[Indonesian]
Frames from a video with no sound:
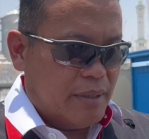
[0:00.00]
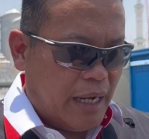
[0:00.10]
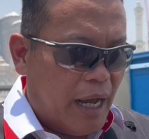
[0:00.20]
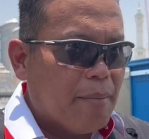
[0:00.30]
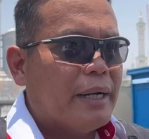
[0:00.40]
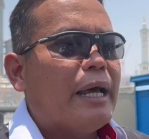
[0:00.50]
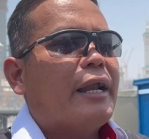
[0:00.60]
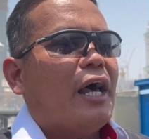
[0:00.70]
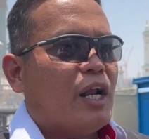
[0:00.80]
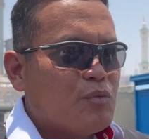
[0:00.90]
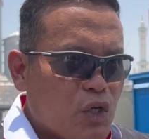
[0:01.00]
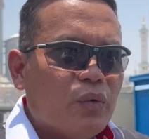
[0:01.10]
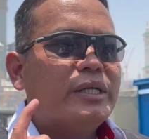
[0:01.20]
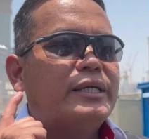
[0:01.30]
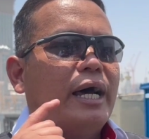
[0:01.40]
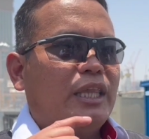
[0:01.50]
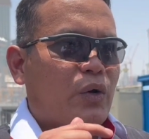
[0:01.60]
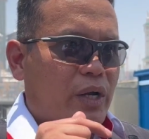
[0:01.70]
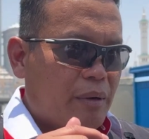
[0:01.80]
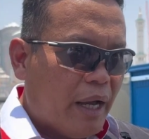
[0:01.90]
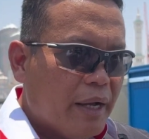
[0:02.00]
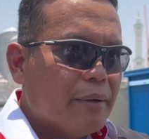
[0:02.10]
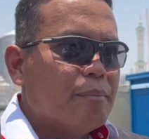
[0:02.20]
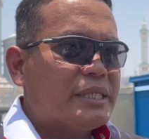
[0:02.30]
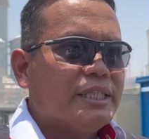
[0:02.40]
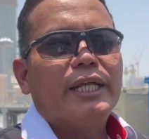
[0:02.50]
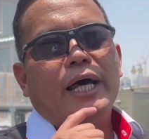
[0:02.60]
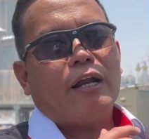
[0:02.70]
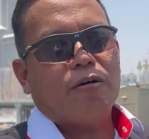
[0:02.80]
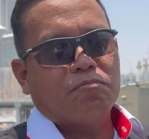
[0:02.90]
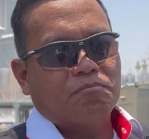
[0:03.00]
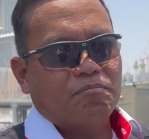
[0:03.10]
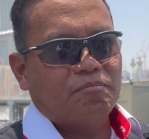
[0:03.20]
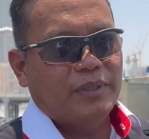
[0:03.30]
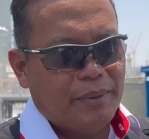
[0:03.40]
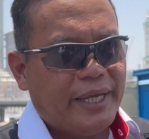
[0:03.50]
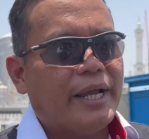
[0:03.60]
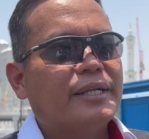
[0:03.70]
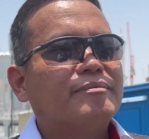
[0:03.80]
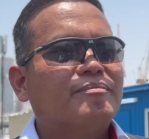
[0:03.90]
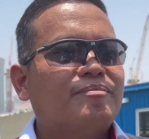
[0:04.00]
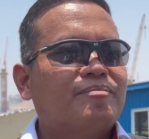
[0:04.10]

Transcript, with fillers: keamanan Arab Saudi atau Masjidil Haram. Demikian.